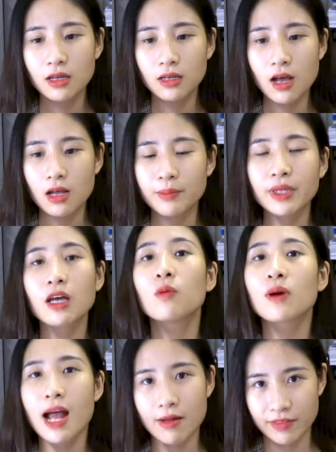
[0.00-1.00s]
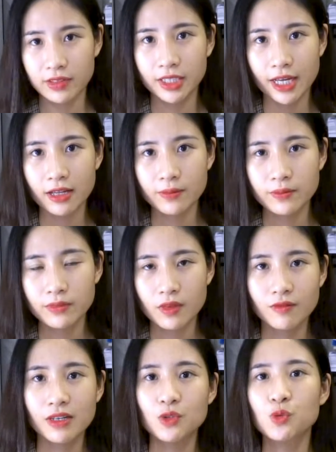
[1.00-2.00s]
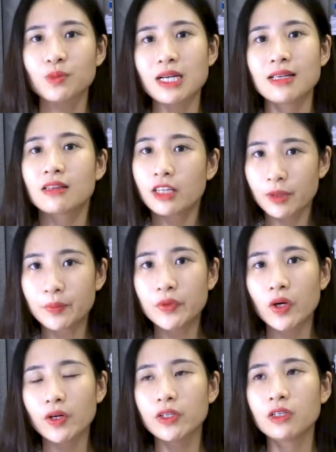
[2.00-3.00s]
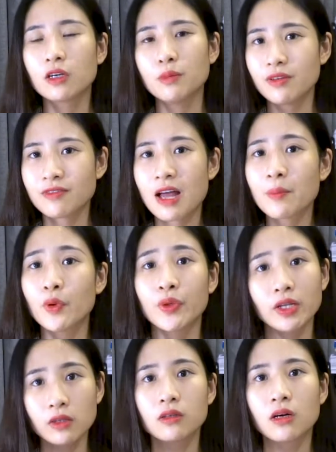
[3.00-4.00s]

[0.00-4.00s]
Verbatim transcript: à, biết thông cảm với người khác và chúng ta sẽ tìm được những cái biện pháp nó thiết thực